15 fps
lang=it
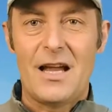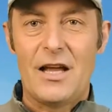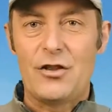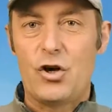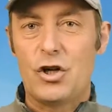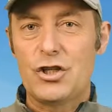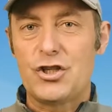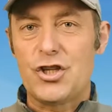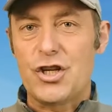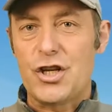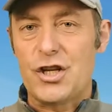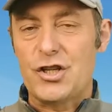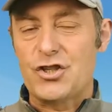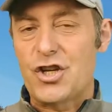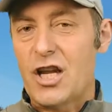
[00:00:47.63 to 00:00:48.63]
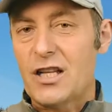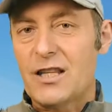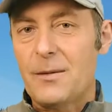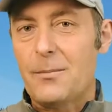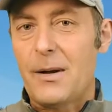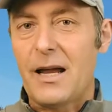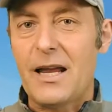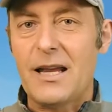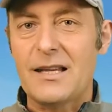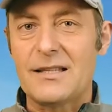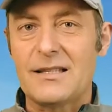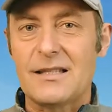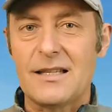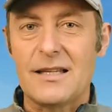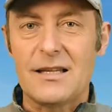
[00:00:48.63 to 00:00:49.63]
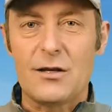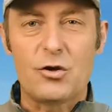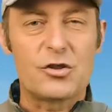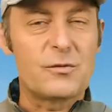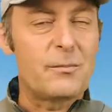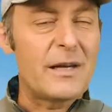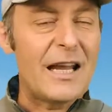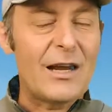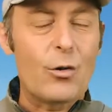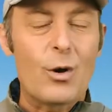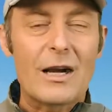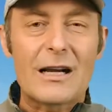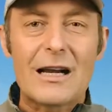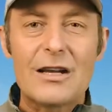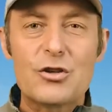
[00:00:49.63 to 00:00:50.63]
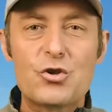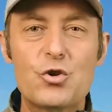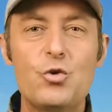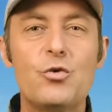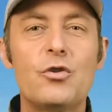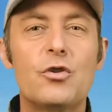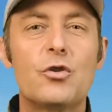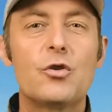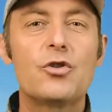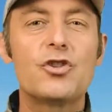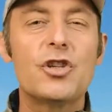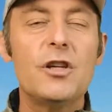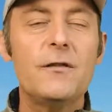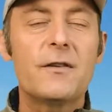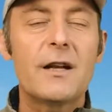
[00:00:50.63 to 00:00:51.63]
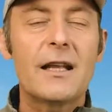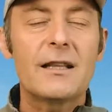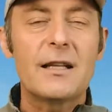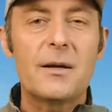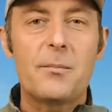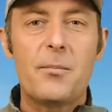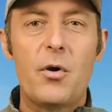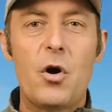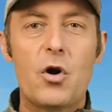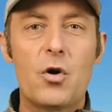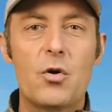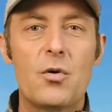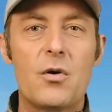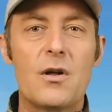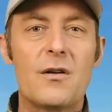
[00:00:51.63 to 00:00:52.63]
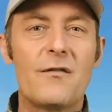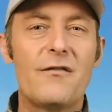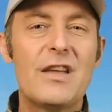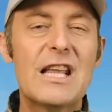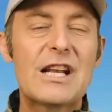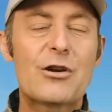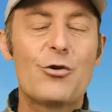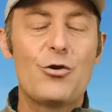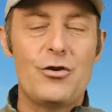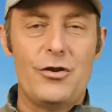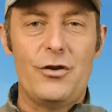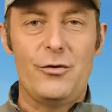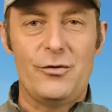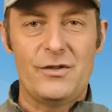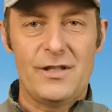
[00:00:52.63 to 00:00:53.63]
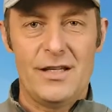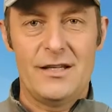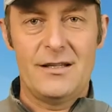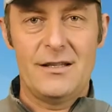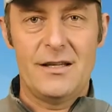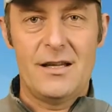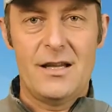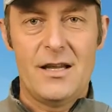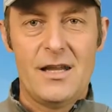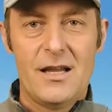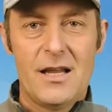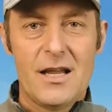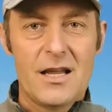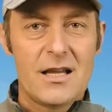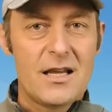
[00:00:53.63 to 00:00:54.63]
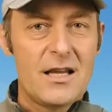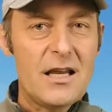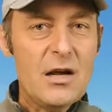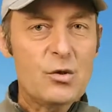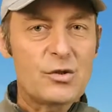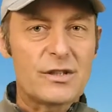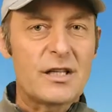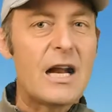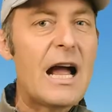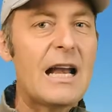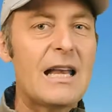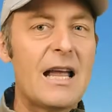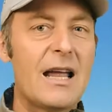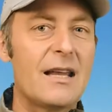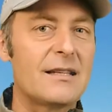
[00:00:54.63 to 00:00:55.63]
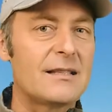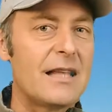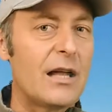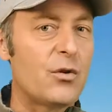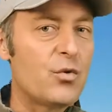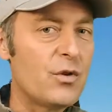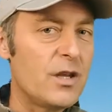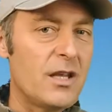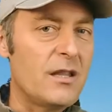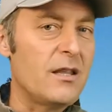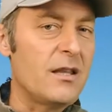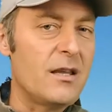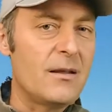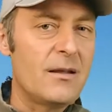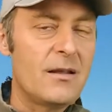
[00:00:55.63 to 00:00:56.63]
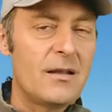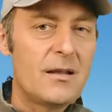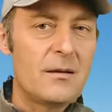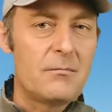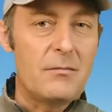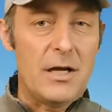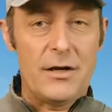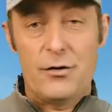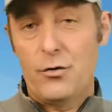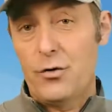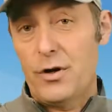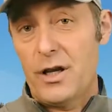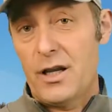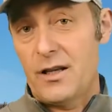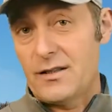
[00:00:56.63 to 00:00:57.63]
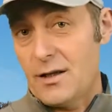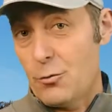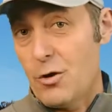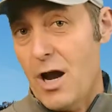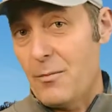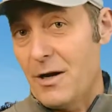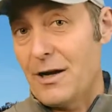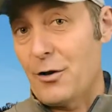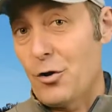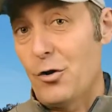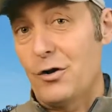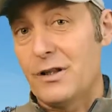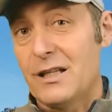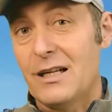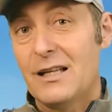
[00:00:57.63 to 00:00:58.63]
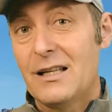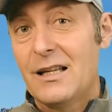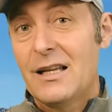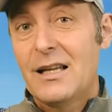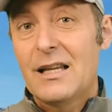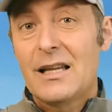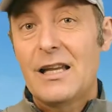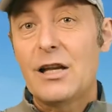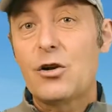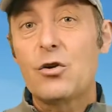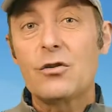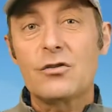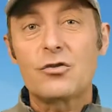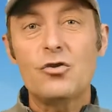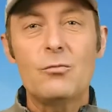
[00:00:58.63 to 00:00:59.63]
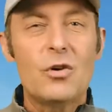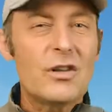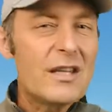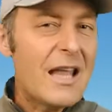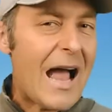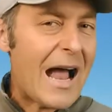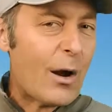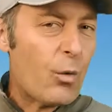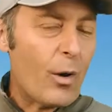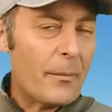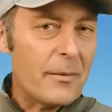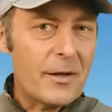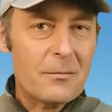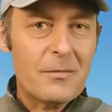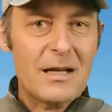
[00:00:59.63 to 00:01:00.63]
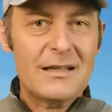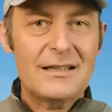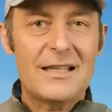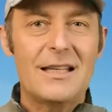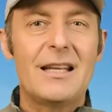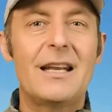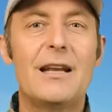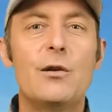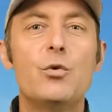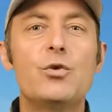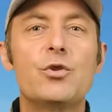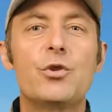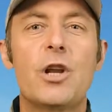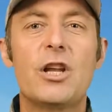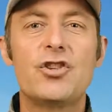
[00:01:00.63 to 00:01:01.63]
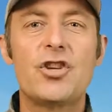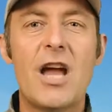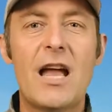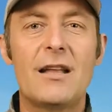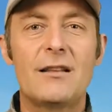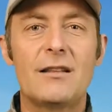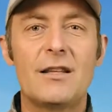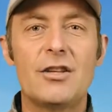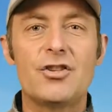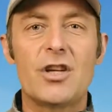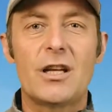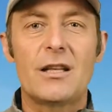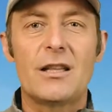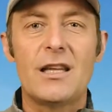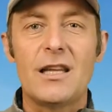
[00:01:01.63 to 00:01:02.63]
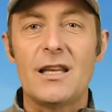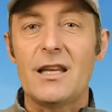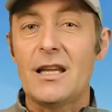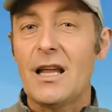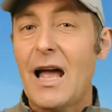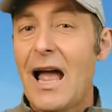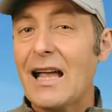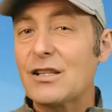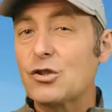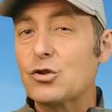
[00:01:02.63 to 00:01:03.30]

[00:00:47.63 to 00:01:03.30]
Ad oggi in certi paesi lo spreco ha raggiunto cifre a dir poco vergognose. In Australia e Stati Uniti, ma noi seguiamo a rota, il consumo di acqua per mantenere lussureggianti i giardini ha